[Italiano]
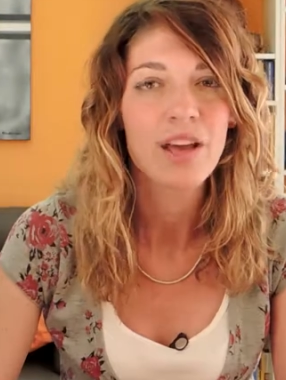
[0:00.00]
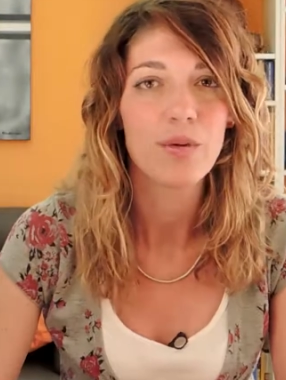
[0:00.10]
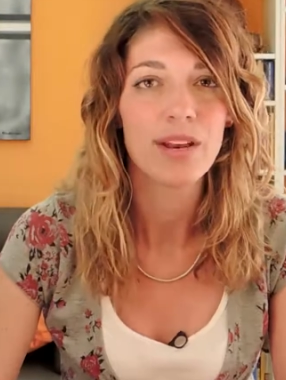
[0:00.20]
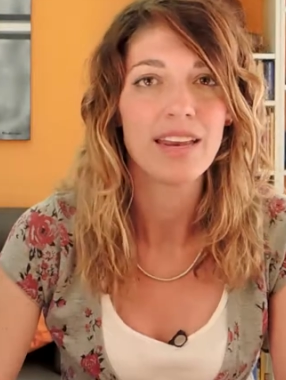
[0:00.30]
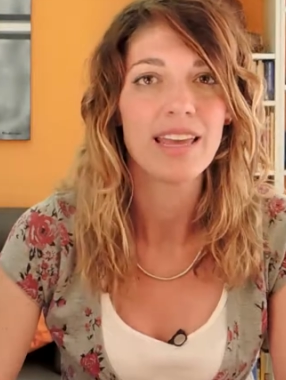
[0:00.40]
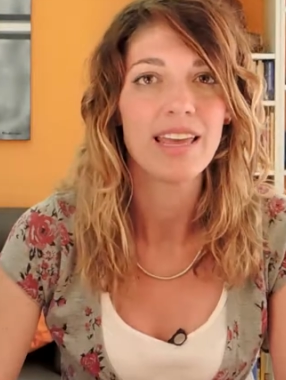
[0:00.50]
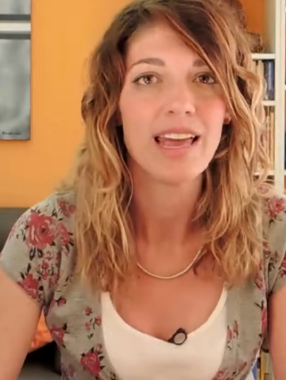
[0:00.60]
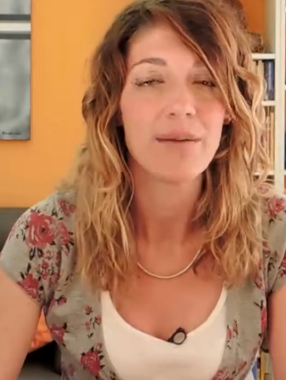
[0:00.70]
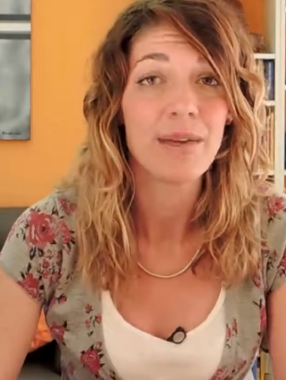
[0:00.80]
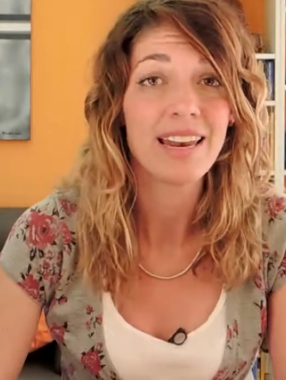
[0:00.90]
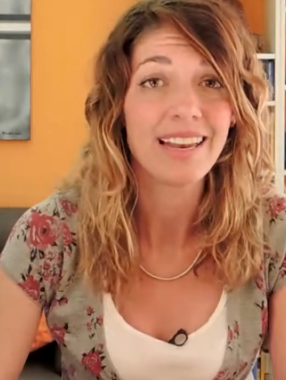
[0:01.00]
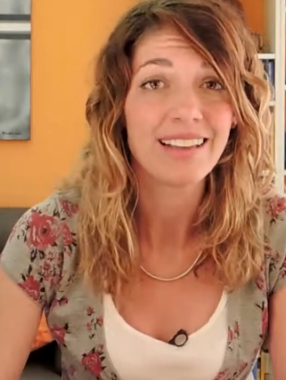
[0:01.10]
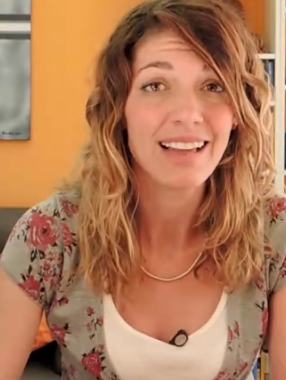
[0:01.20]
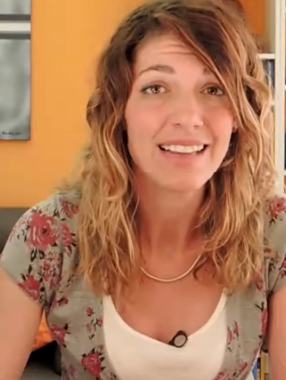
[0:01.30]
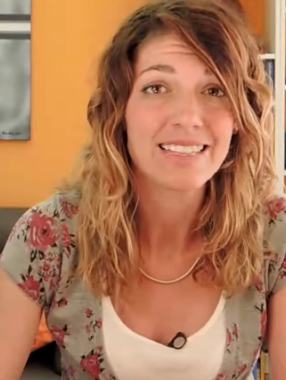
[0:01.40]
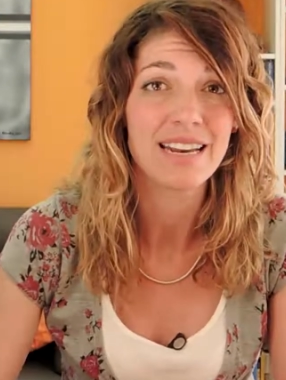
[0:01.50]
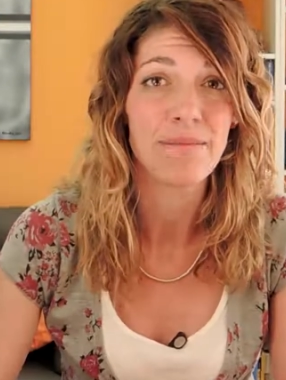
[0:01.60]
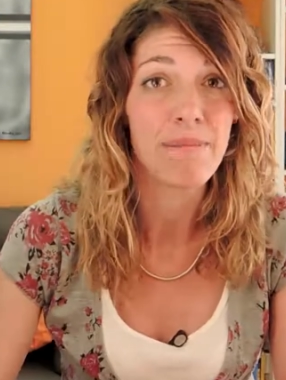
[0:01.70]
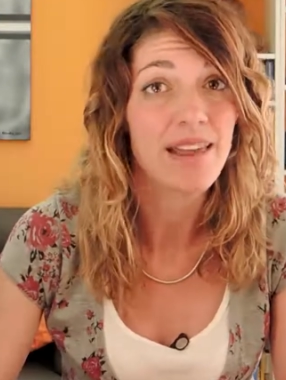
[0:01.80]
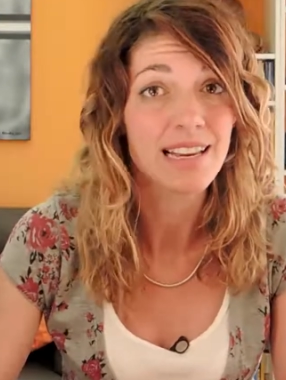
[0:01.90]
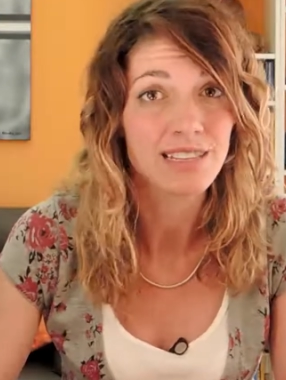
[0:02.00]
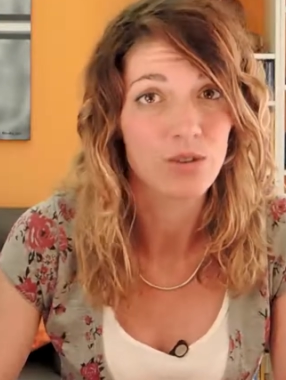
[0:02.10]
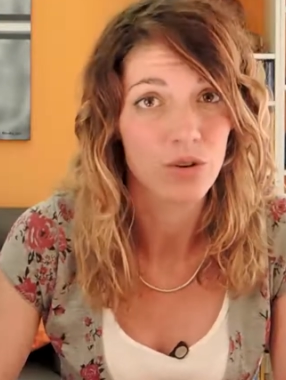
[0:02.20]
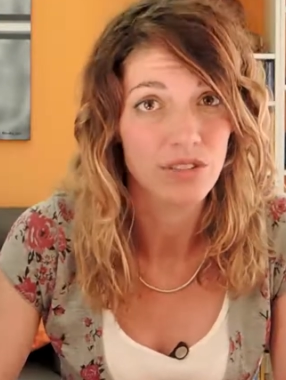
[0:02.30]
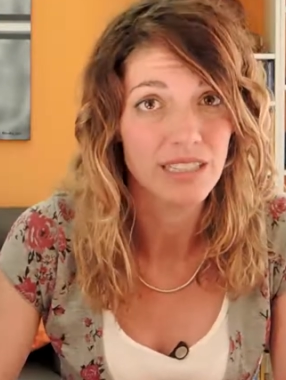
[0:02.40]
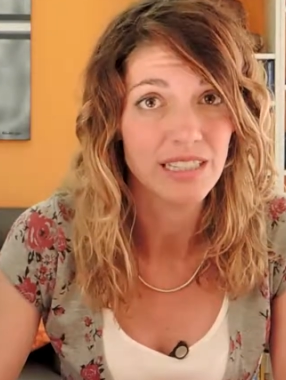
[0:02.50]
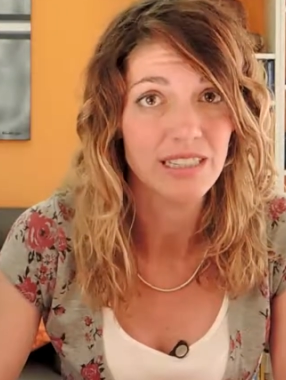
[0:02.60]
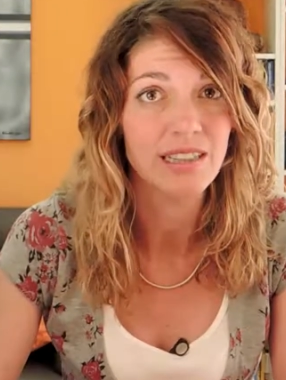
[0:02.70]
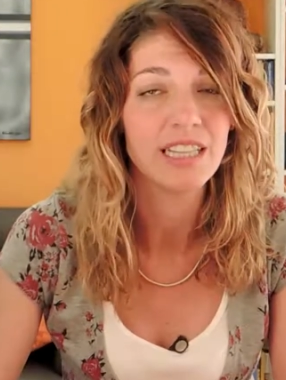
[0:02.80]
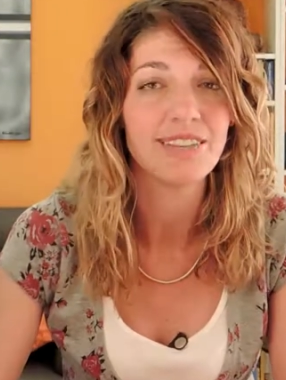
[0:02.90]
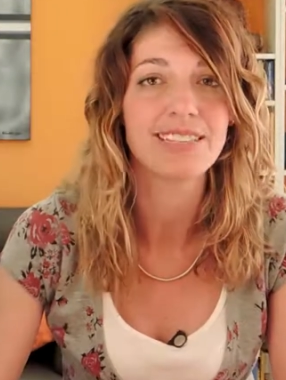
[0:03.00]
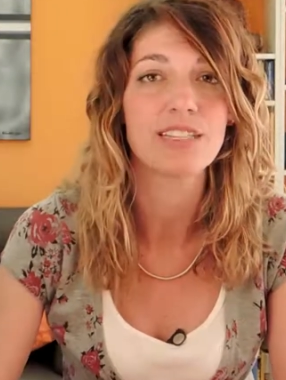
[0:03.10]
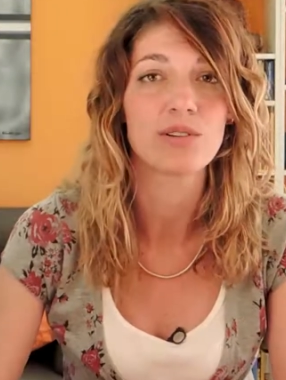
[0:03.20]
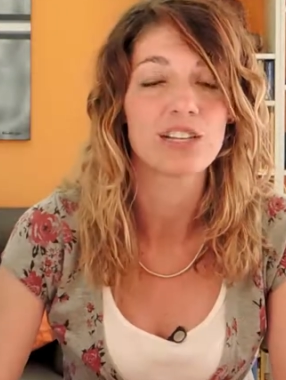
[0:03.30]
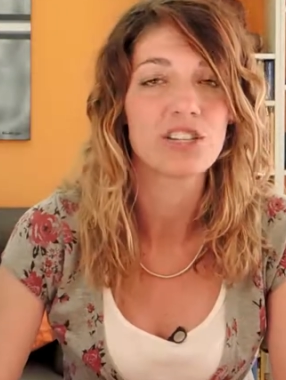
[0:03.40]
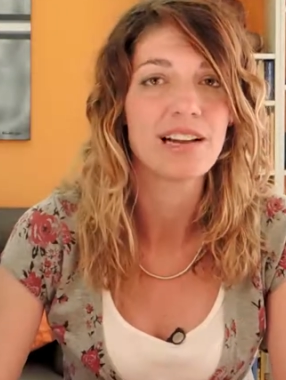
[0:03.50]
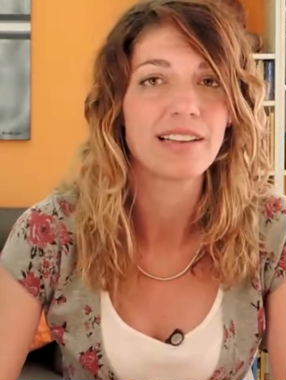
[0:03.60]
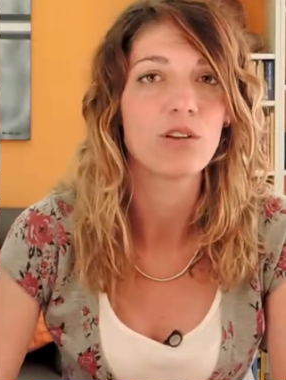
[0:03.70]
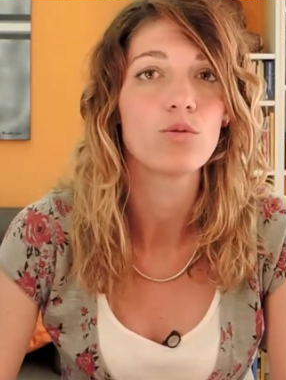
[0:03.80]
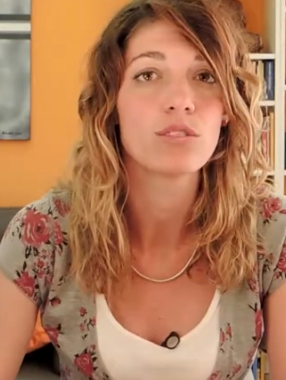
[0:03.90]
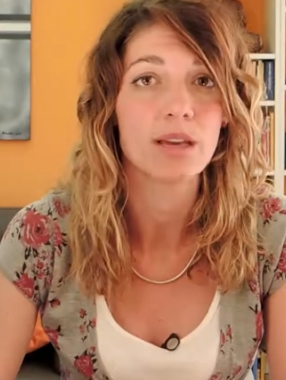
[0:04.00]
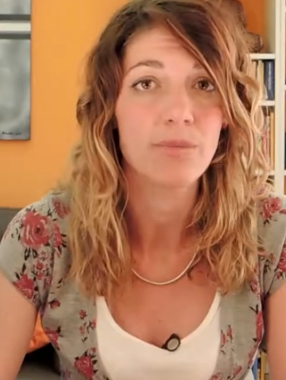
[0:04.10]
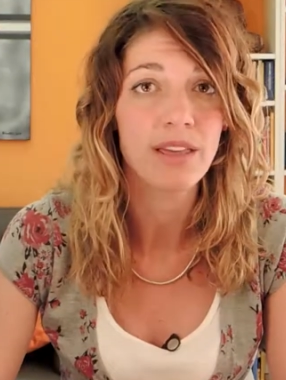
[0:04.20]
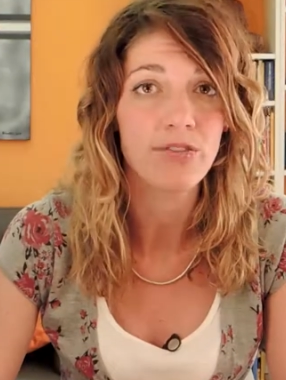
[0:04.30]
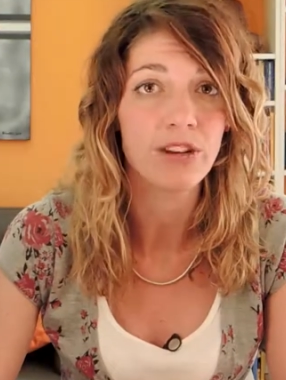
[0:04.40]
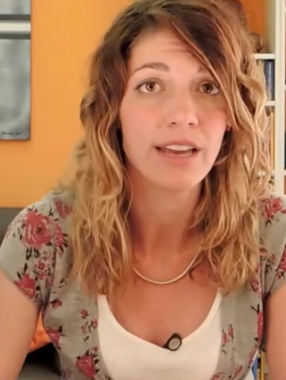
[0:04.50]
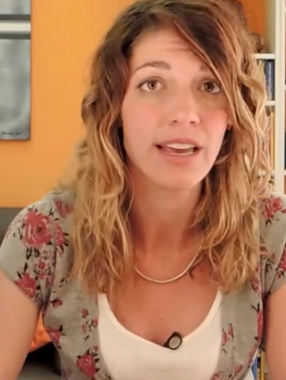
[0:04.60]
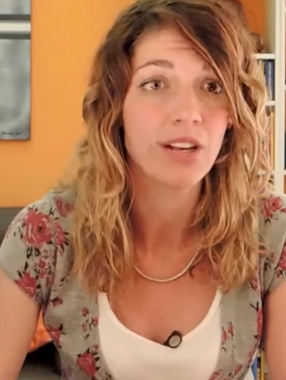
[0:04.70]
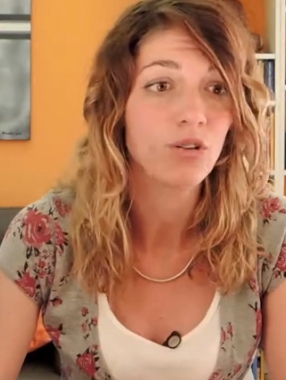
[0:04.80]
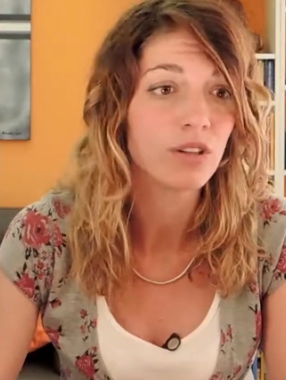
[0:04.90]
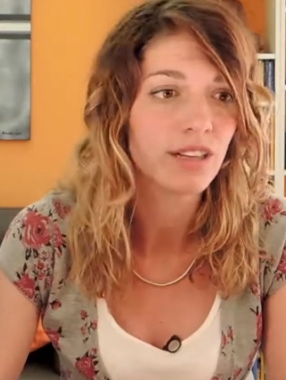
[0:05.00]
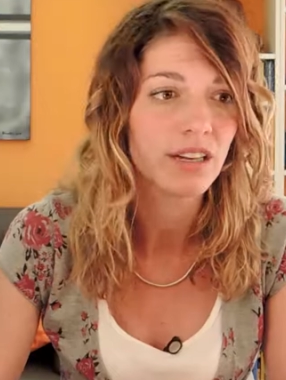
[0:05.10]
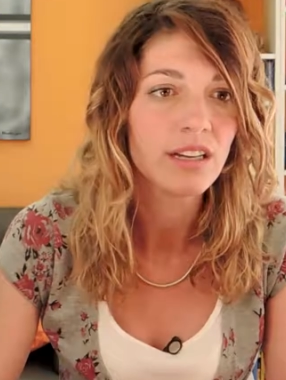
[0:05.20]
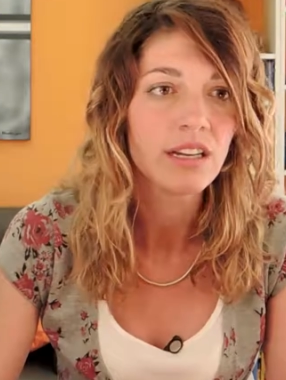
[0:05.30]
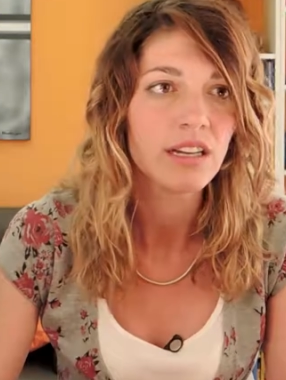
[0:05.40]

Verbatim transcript: Quindi è bene essere ben assortiti, deve essere una scelta consapevole e non